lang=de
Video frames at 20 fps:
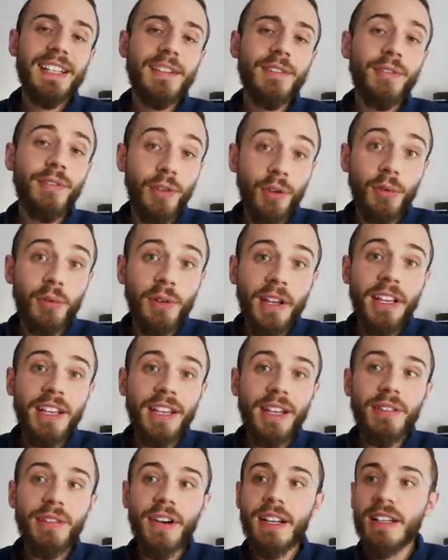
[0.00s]
für
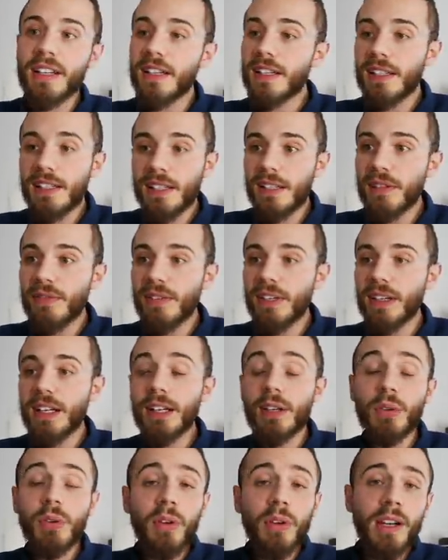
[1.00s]
Uneingeweihte ist es
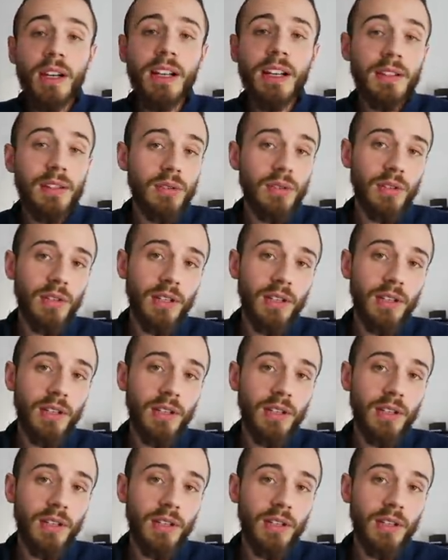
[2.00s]
wirklich Neuland, solche